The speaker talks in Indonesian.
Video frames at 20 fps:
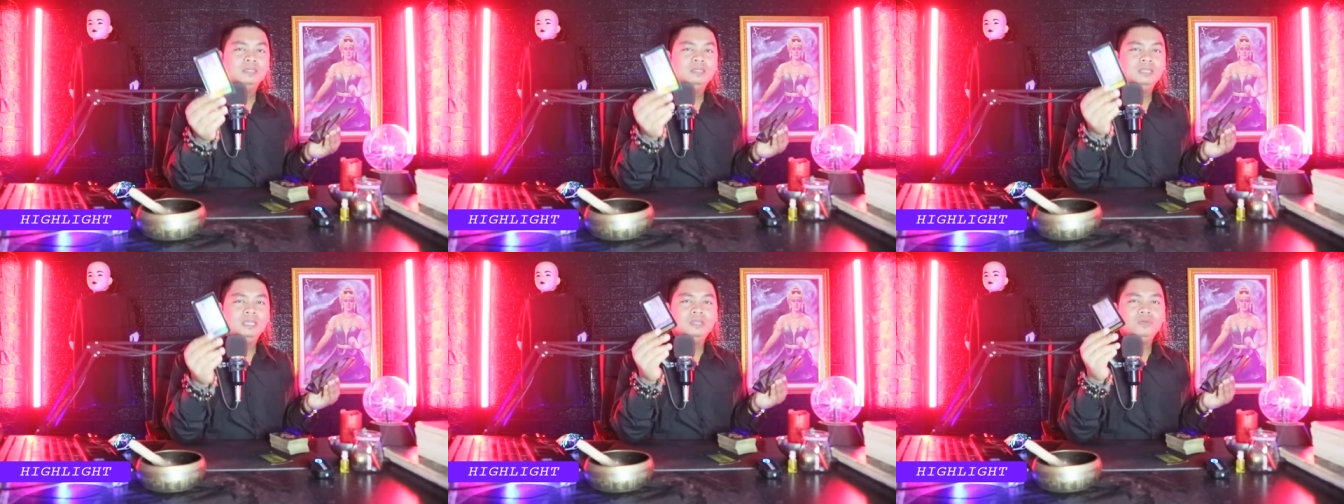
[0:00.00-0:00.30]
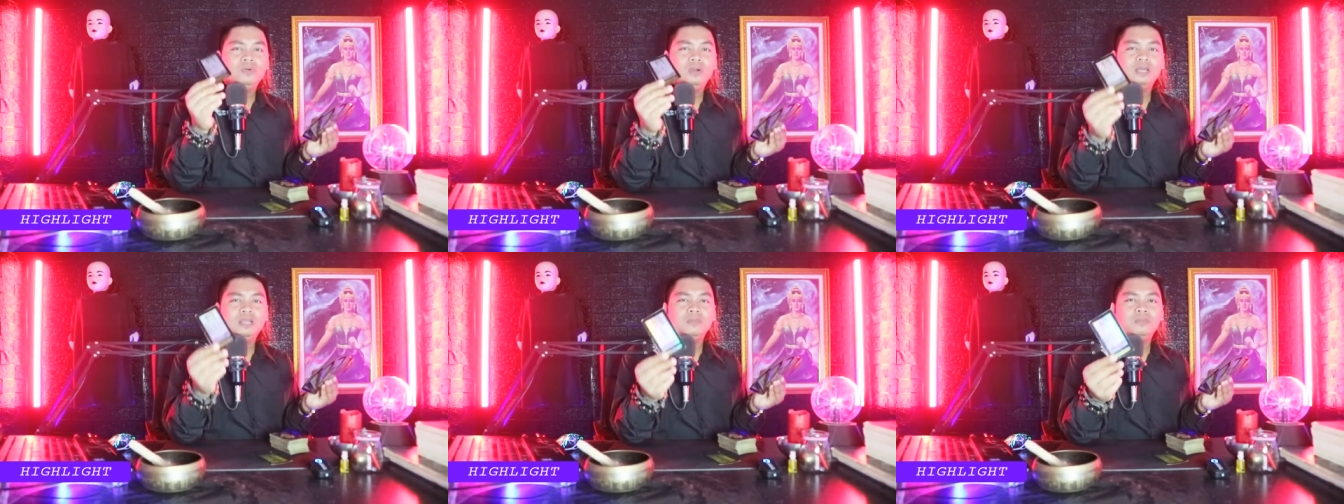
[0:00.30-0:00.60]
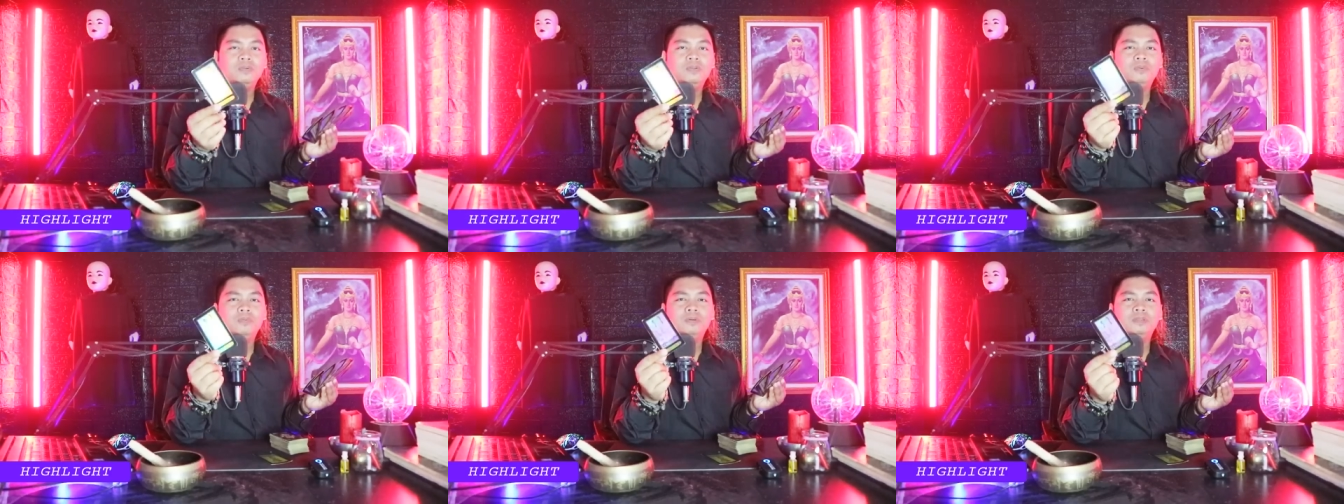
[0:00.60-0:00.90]
di
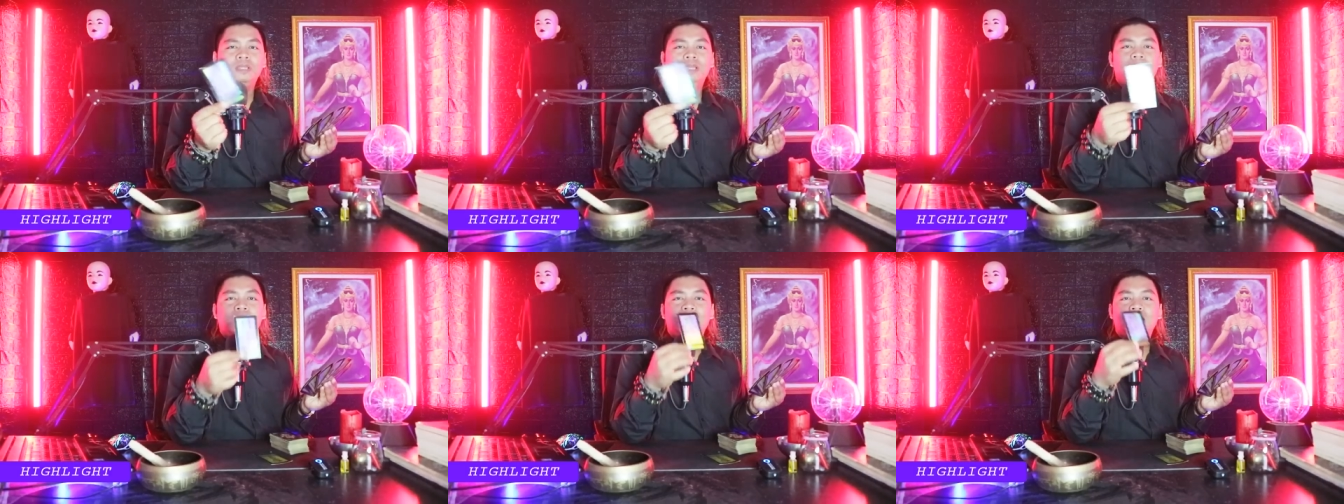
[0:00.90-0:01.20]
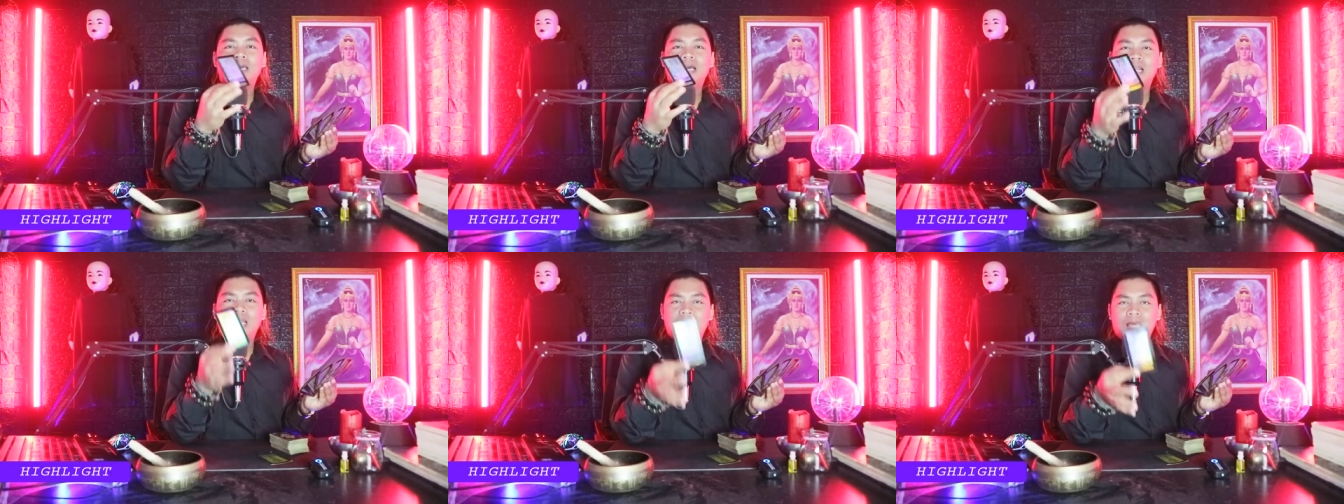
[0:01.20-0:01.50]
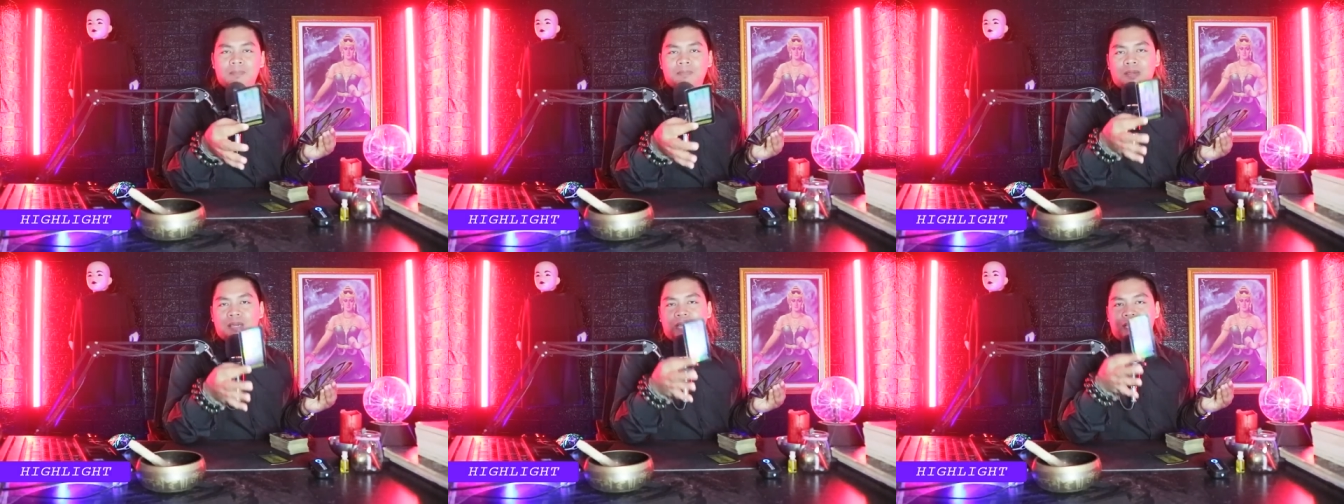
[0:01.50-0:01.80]
2023
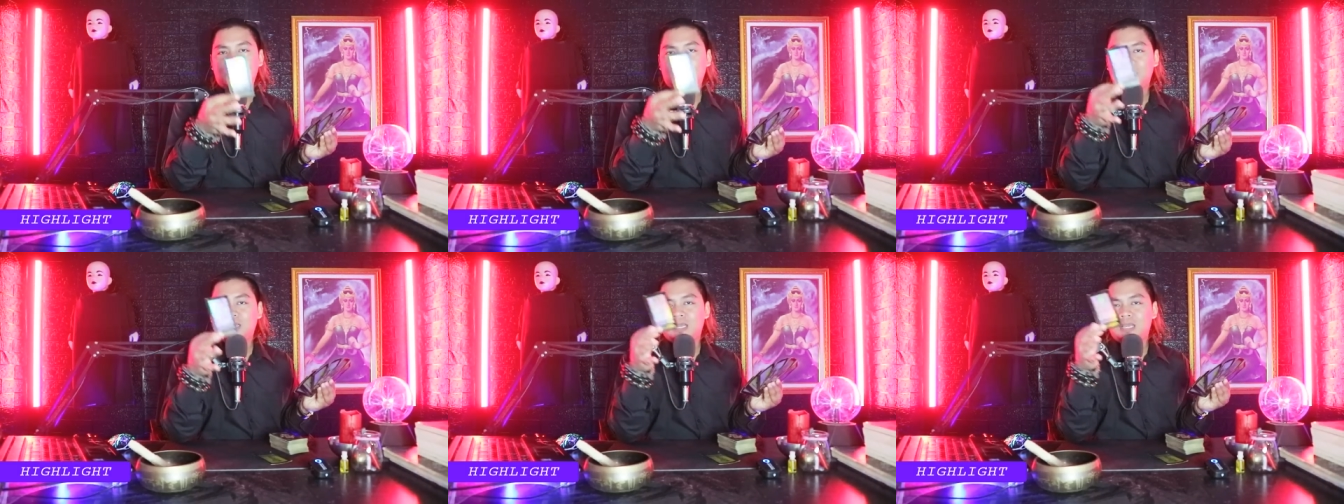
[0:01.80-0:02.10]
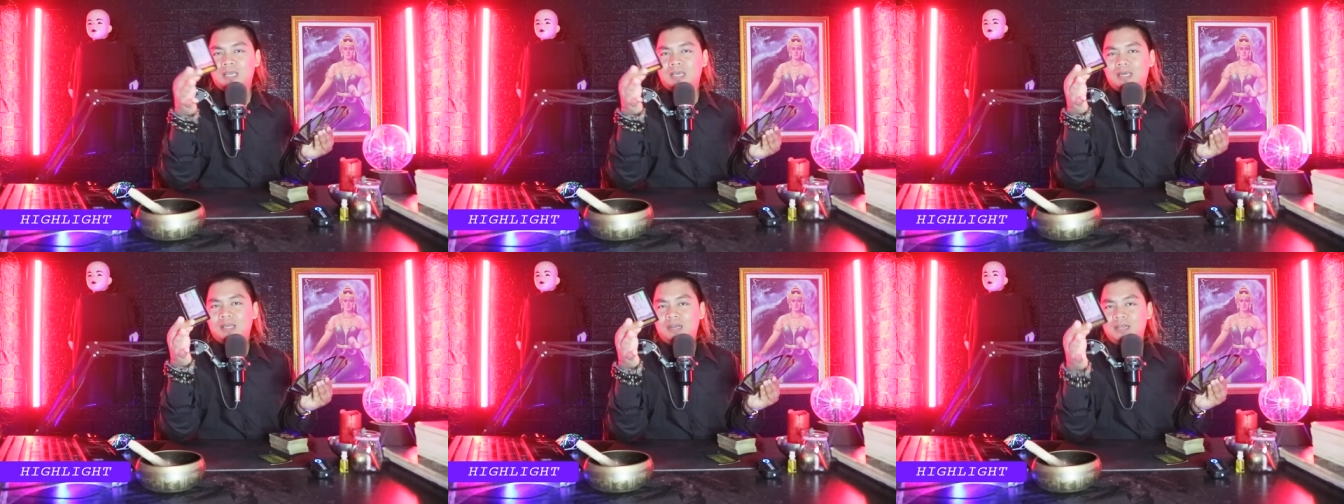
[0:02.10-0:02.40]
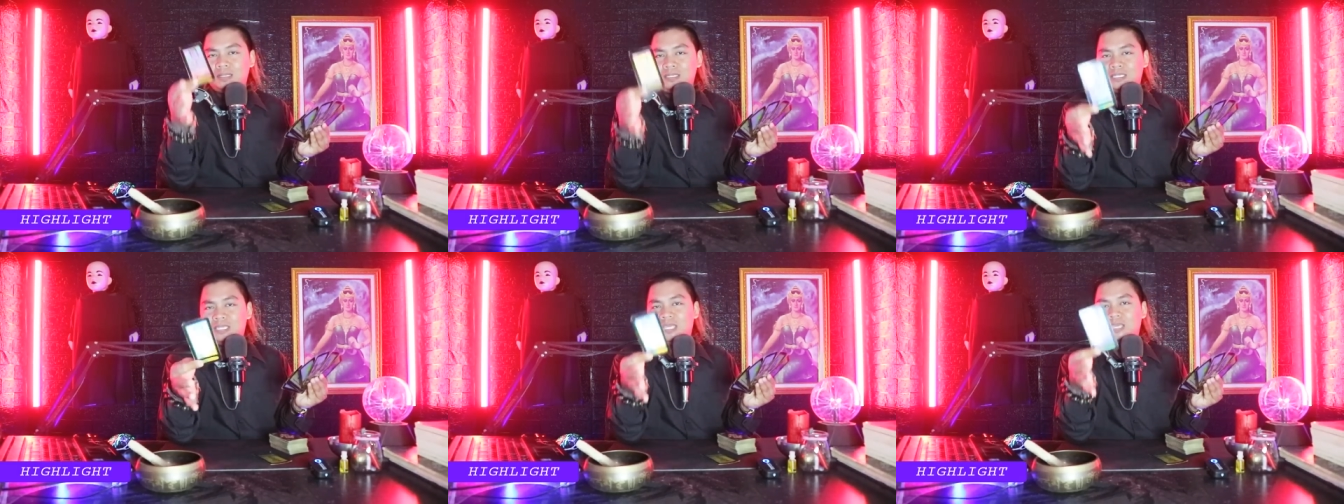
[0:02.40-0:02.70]
dalam karirnya
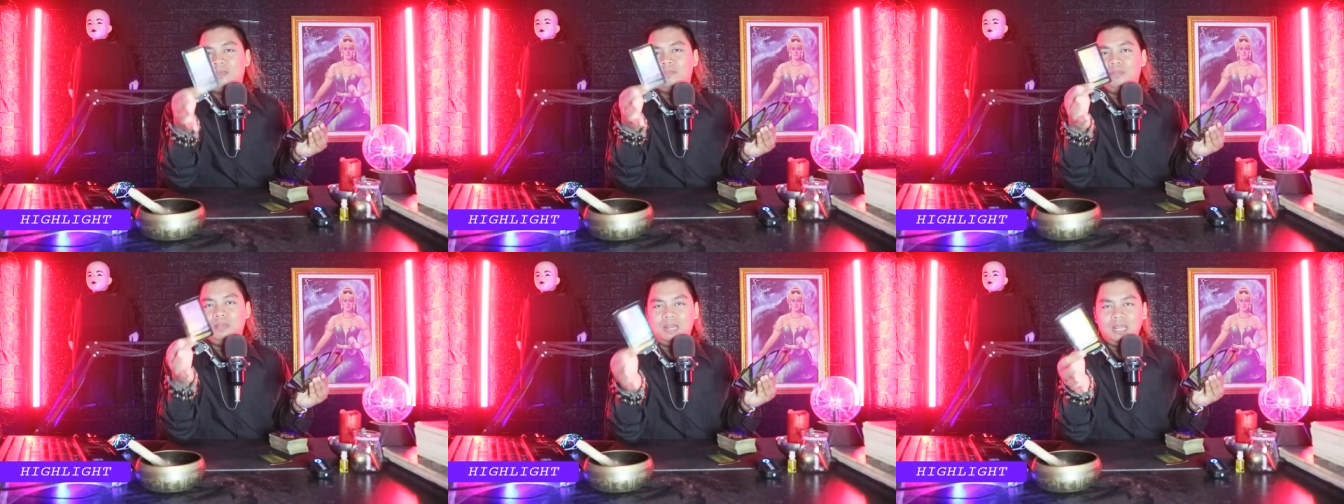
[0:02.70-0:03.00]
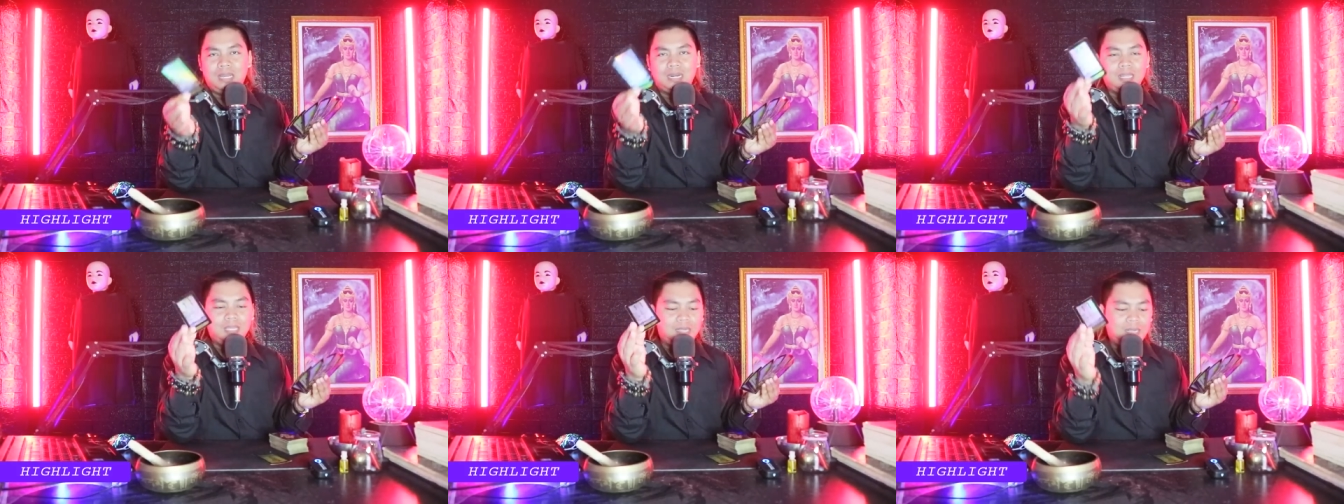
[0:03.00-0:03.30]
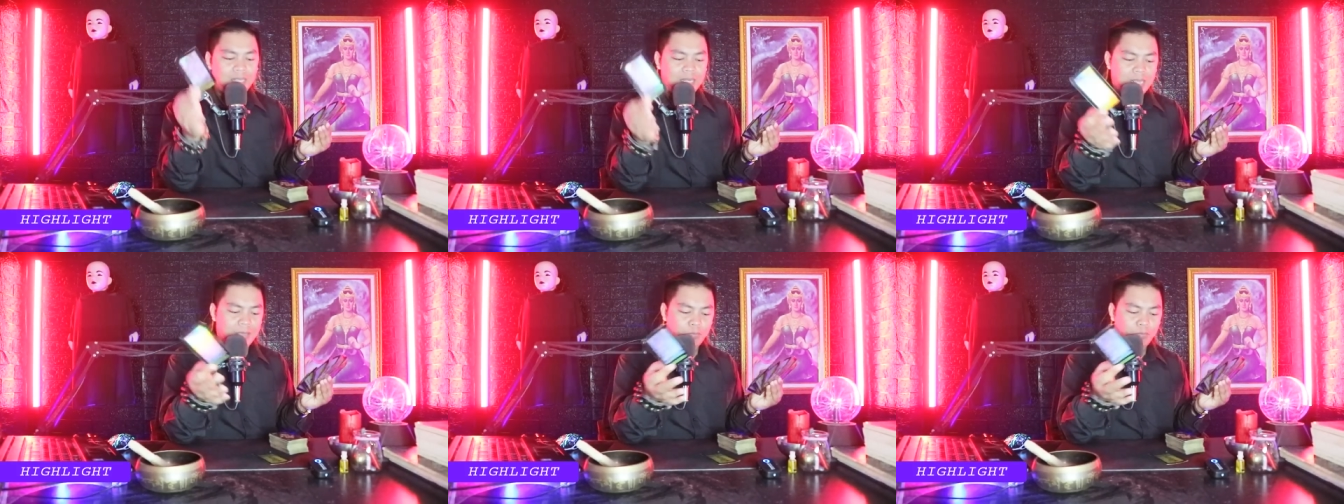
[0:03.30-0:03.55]
Rizky Bilar ini.